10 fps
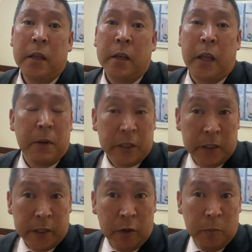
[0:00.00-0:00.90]
令和
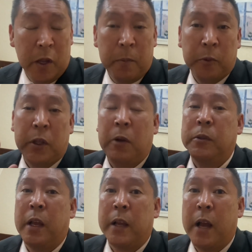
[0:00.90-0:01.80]
新選組の山本太郎
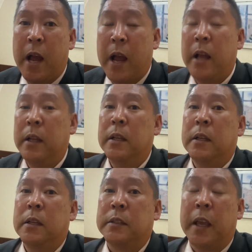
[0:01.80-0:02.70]
さんが
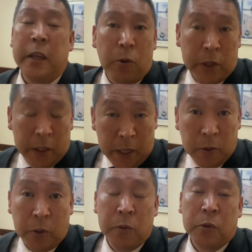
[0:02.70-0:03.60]
選挙区で出
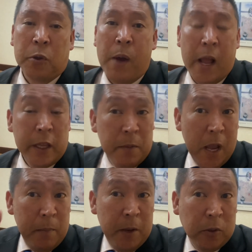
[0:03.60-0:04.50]
るということは2
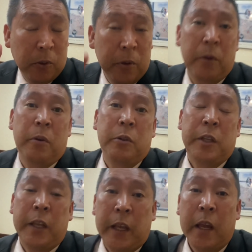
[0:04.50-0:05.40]
枚目の投票用
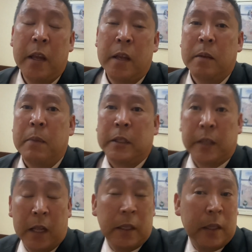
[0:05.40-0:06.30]
紙に間
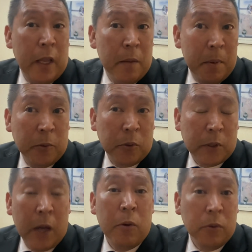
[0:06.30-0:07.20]
違って山本
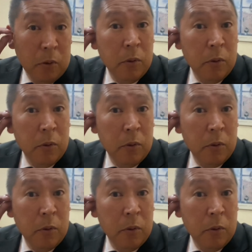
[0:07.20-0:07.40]
太郎と